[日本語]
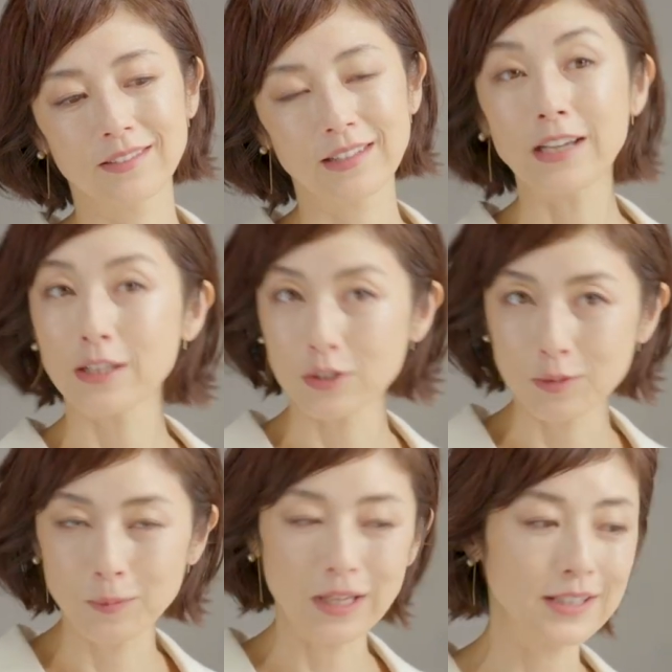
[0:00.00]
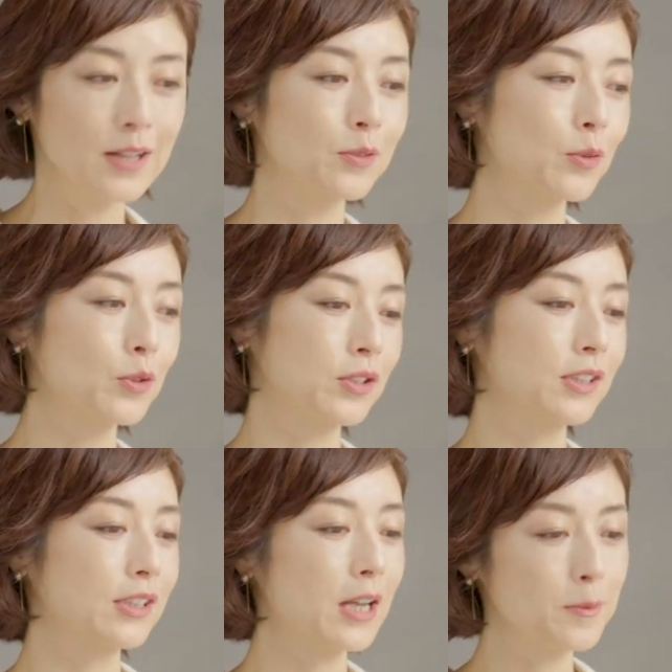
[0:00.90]
ないです皆さんおっ
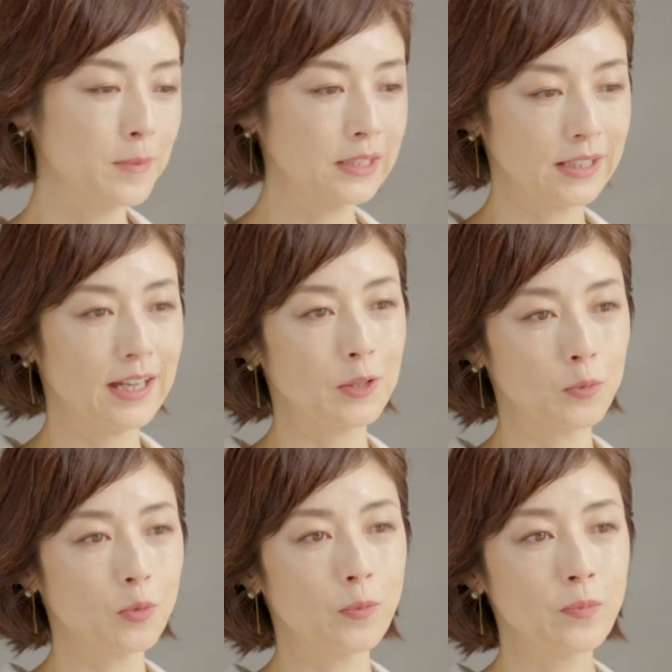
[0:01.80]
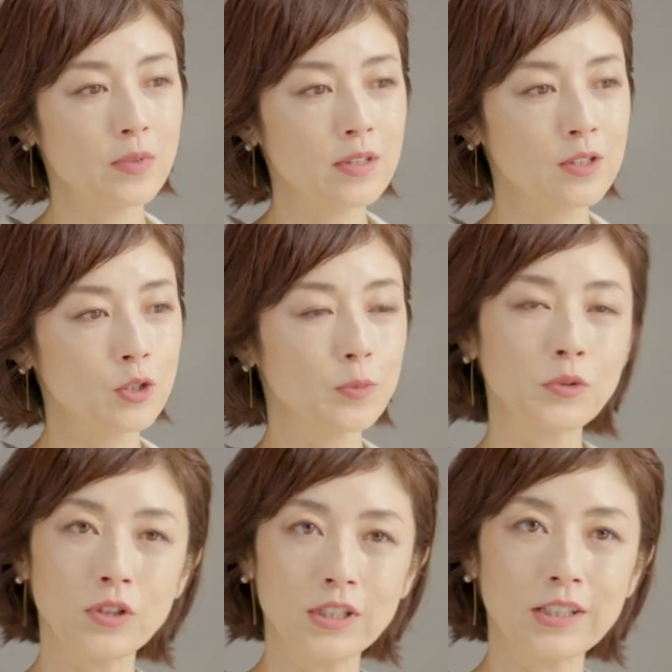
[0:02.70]
しゃいますけれども自分
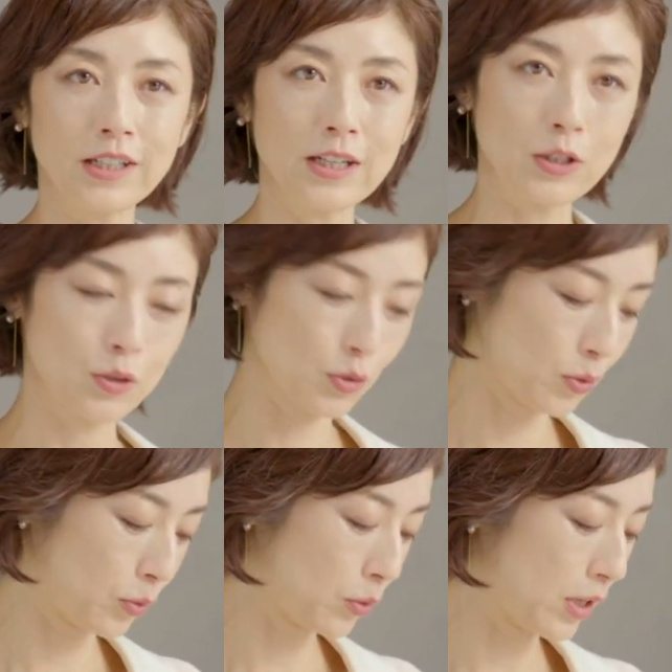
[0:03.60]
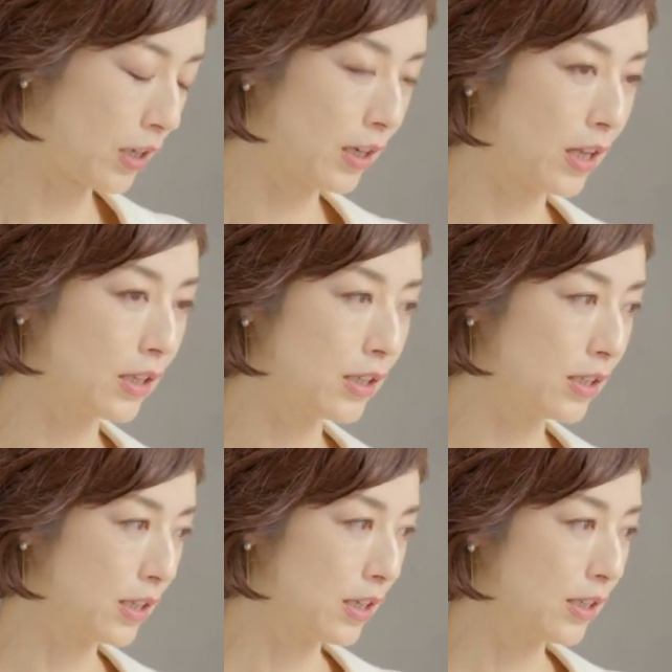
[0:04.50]
自身がその年齢
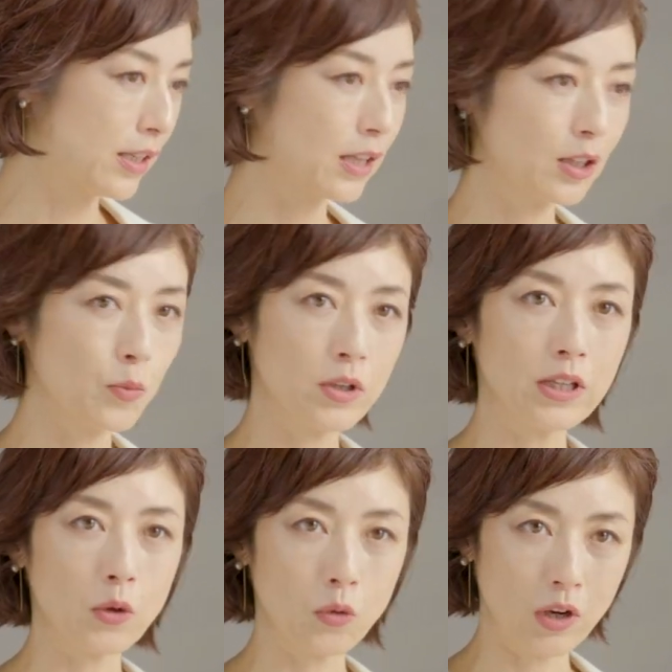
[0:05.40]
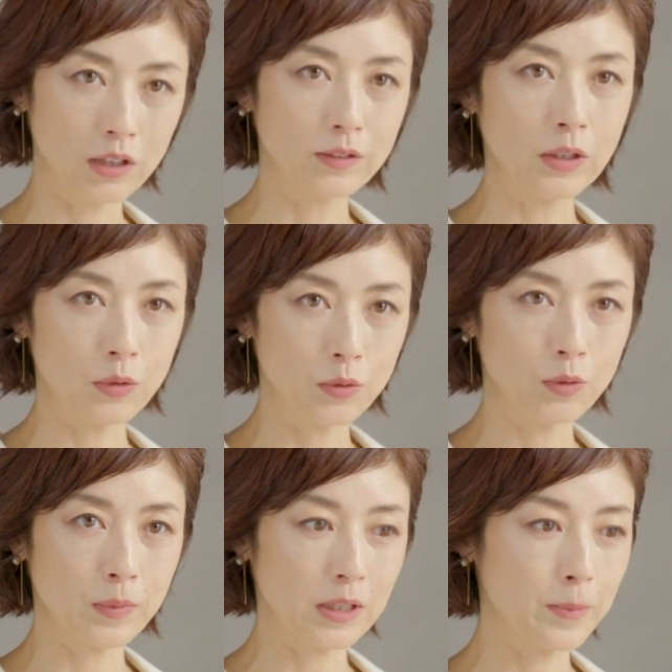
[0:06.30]
になってもいいんだろうかってい
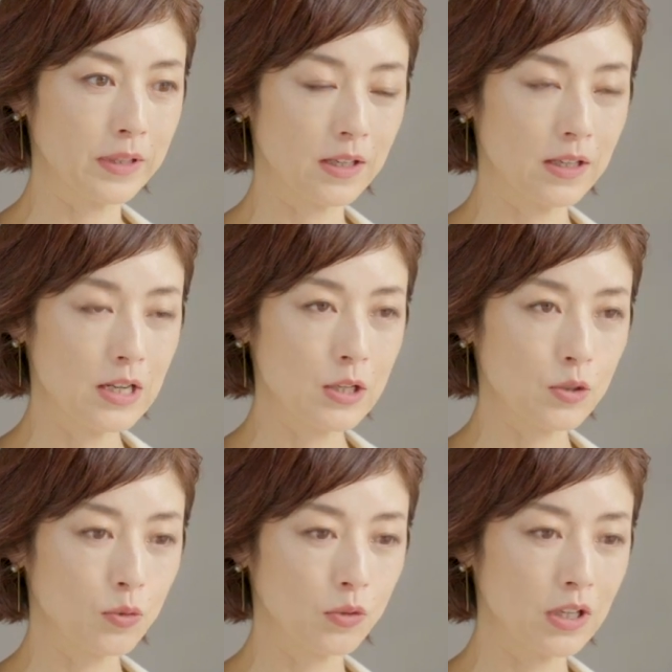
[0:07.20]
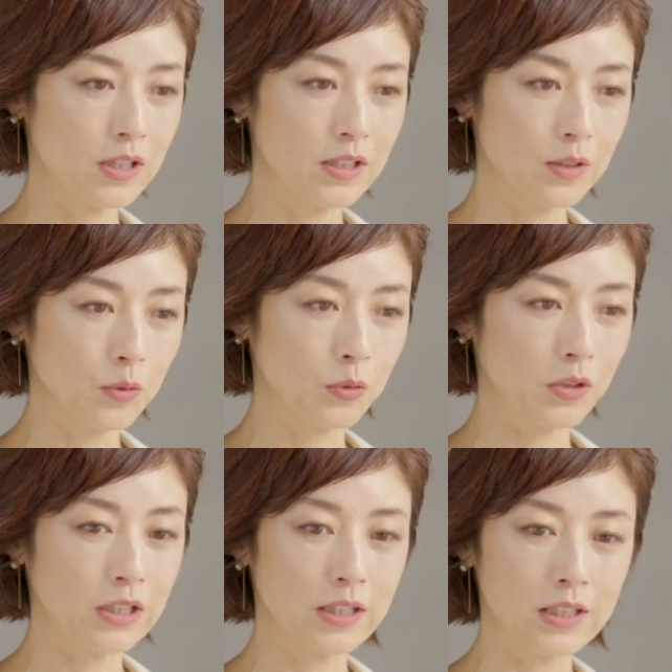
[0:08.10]
うまだまだそんなに大人
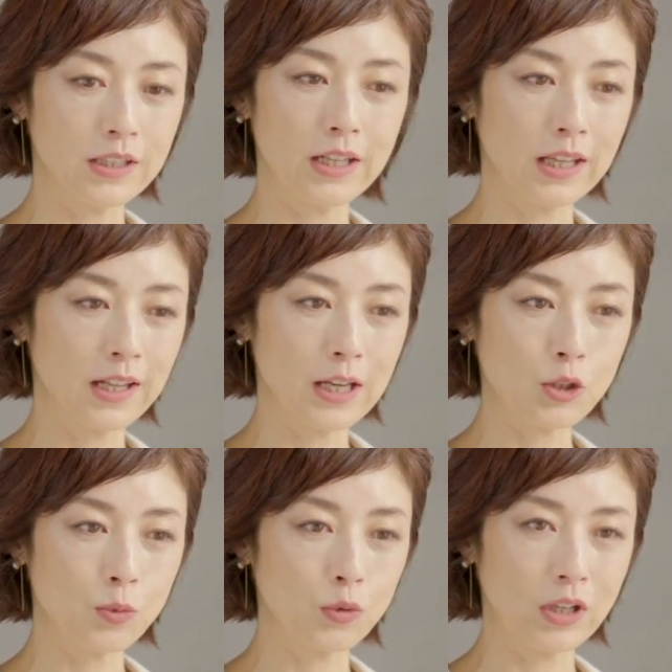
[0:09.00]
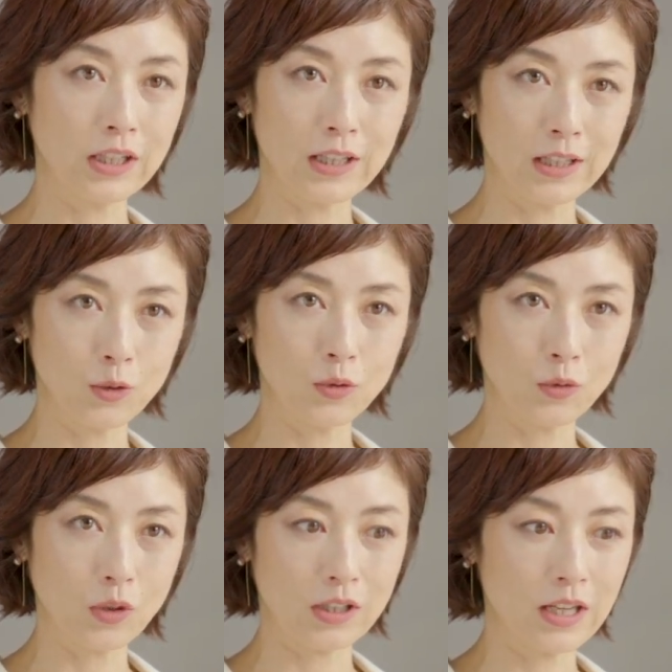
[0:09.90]
になりきれてない自分がいたり
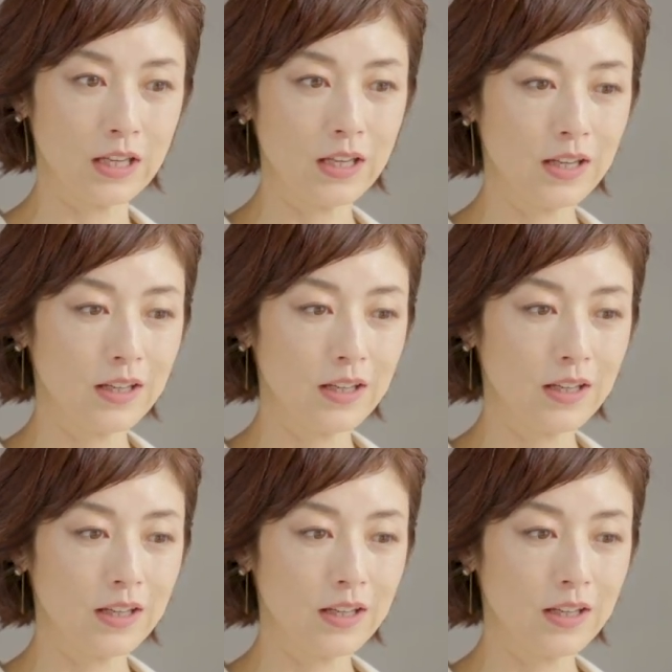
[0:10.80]
とかで、